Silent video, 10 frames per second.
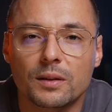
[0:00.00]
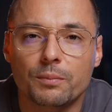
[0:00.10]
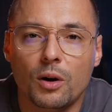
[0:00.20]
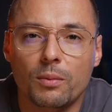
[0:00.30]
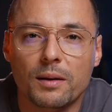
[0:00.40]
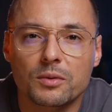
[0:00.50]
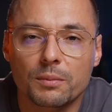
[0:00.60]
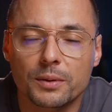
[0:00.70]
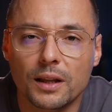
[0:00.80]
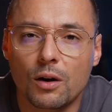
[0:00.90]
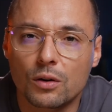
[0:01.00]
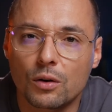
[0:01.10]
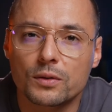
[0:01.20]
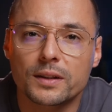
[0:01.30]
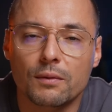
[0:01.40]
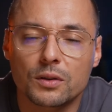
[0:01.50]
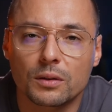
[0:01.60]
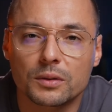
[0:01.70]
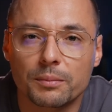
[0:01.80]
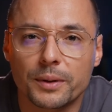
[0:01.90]
tym problem, żeby na oko ustawić
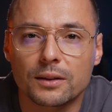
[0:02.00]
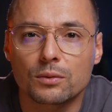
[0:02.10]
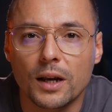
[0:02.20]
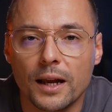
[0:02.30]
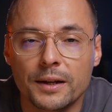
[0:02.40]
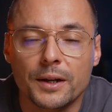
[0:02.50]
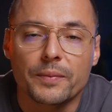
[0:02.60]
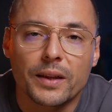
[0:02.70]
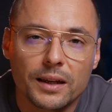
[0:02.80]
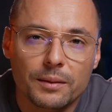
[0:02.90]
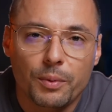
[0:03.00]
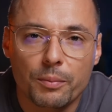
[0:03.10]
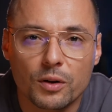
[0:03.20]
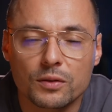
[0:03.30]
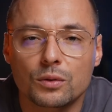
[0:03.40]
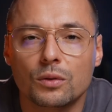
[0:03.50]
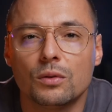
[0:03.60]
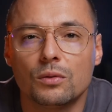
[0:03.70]
tą temperaturę, e, po prostu